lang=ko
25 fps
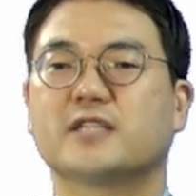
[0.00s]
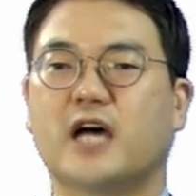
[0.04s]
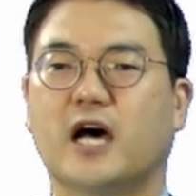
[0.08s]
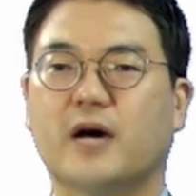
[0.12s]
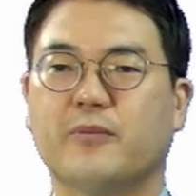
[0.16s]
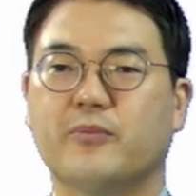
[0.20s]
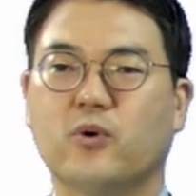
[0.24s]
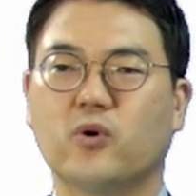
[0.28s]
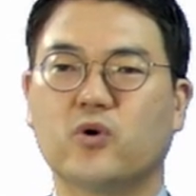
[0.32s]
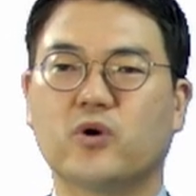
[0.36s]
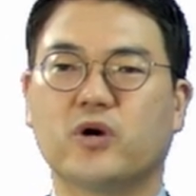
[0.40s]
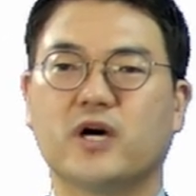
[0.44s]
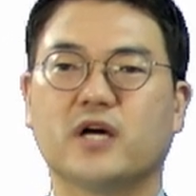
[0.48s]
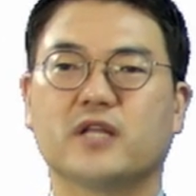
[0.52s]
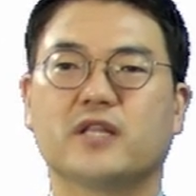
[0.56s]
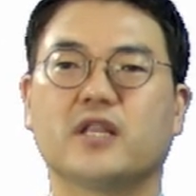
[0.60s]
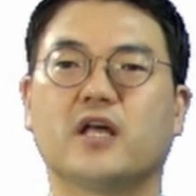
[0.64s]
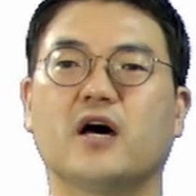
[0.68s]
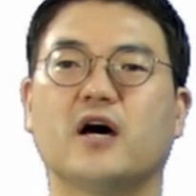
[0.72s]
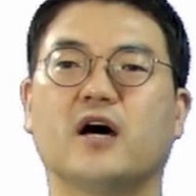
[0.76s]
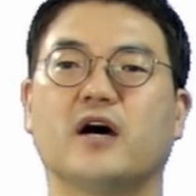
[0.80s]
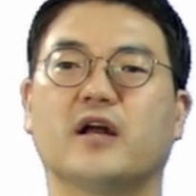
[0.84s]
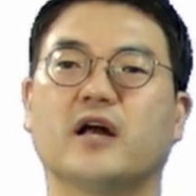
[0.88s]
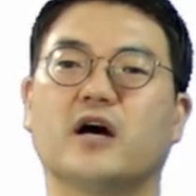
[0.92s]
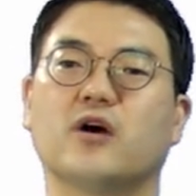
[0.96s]

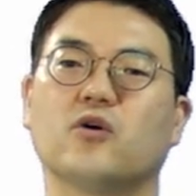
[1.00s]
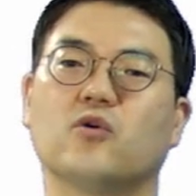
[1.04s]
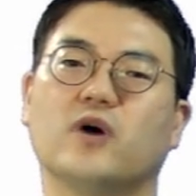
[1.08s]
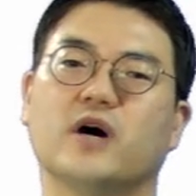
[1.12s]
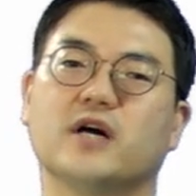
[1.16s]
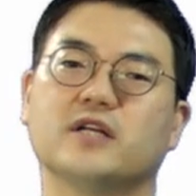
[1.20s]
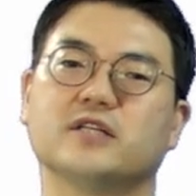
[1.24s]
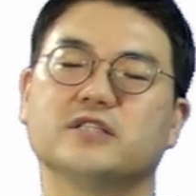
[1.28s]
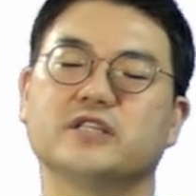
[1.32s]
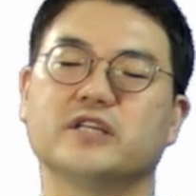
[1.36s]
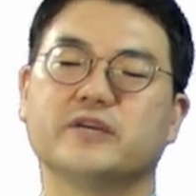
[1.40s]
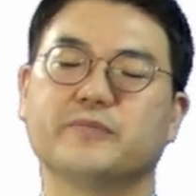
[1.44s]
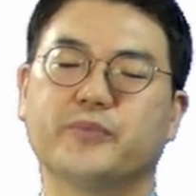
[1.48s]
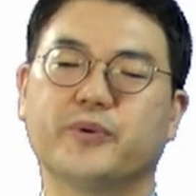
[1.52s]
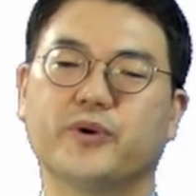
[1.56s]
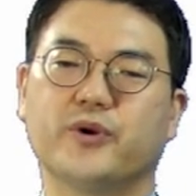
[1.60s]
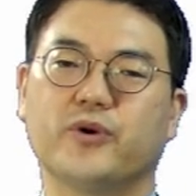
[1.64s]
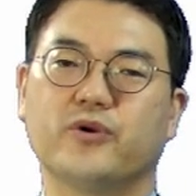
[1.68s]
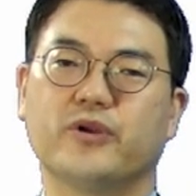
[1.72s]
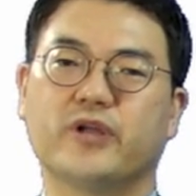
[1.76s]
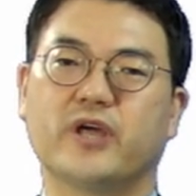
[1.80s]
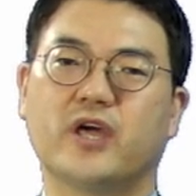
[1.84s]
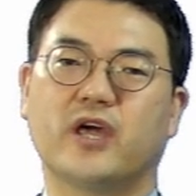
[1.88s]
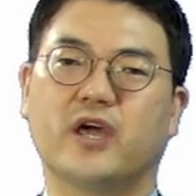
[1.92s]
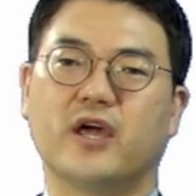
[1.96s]
자복하다라고 하는 이
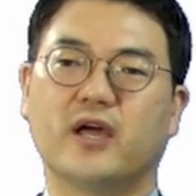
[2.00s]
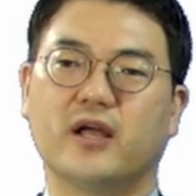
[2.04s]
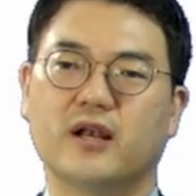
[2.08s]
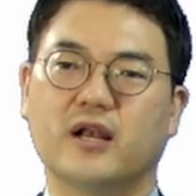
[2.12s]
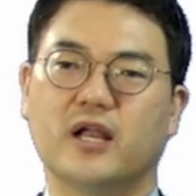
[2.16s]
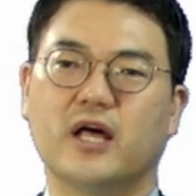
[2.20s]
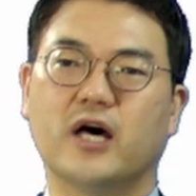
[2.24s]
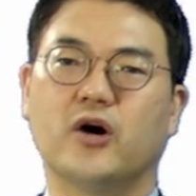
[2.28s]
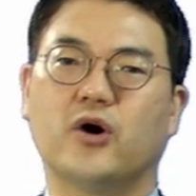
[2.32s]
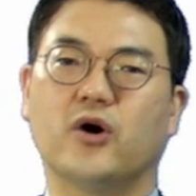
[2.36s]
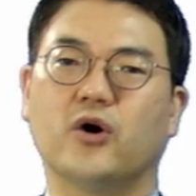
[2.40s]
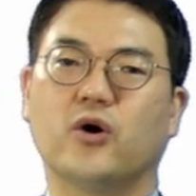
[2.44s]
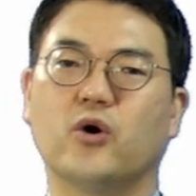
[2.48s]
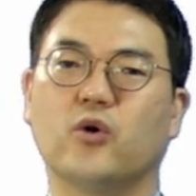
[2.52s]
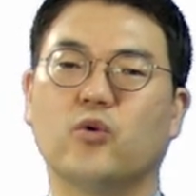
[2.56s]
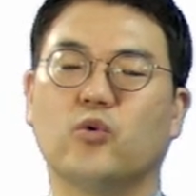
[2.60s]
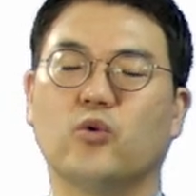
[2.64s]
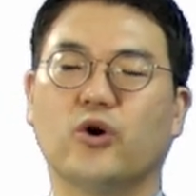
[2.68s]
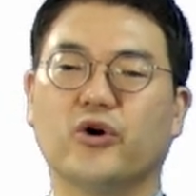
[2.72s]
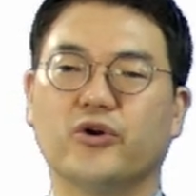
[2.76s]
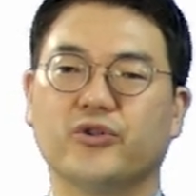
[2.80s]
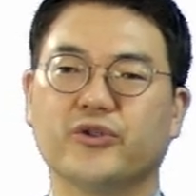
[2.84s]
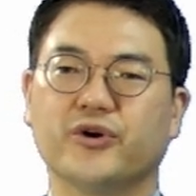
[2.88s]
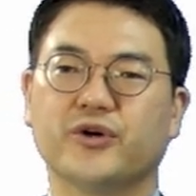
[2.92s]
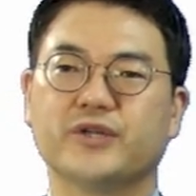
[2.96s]
표현의 헬라어
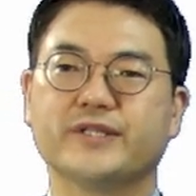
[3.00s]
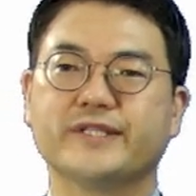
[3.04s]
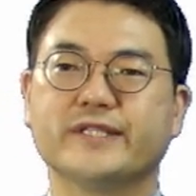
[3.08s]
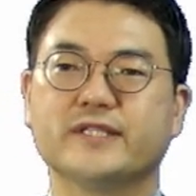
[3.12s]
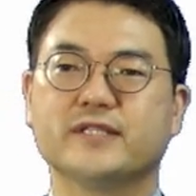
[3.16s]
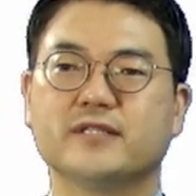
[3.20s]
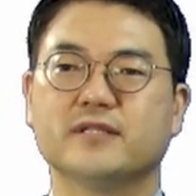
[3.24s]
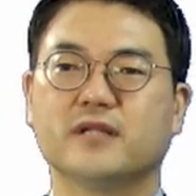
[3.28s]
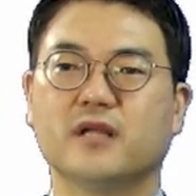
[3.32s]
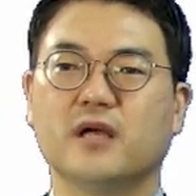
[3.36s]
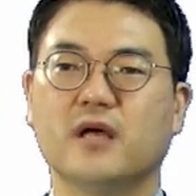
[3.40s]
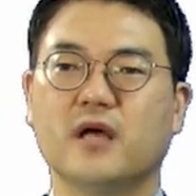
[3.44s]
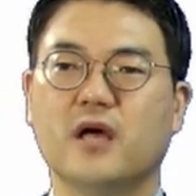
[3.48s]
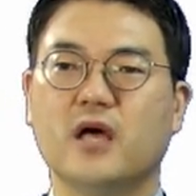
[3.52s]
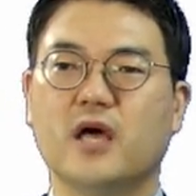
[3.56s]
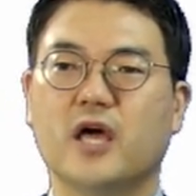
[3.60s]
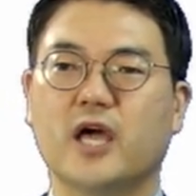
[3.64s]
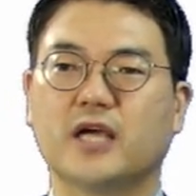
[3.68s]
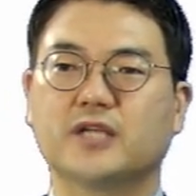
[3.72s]
원어는